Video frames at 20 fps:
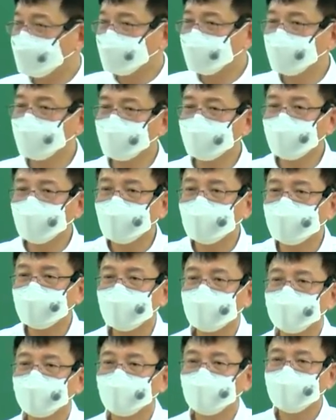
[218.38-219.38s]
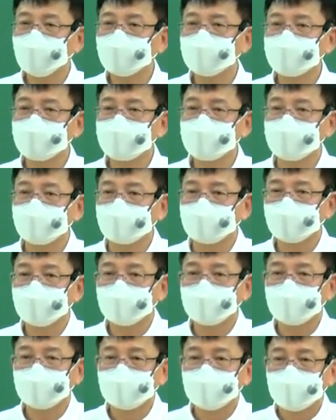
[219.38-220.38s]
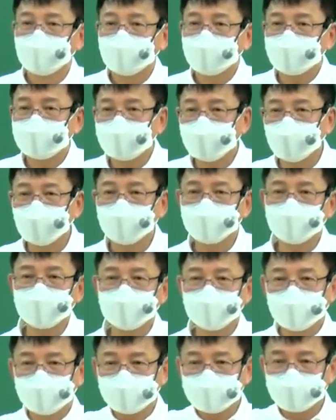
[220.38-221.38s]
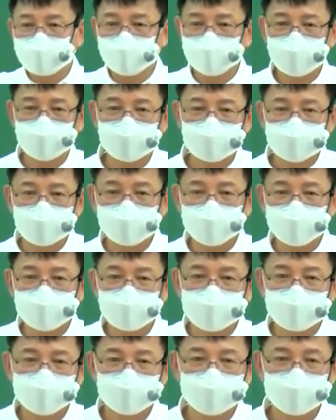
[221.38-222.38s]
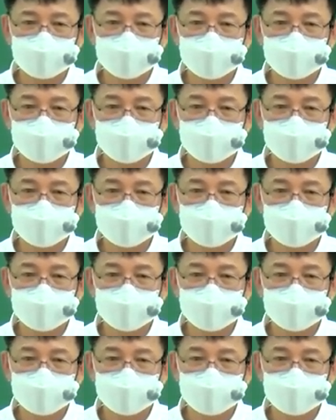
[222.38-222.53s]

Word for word: 게 뭐고 아래에 뭐가 있는지, 이걸 자꾸 연습해 가면은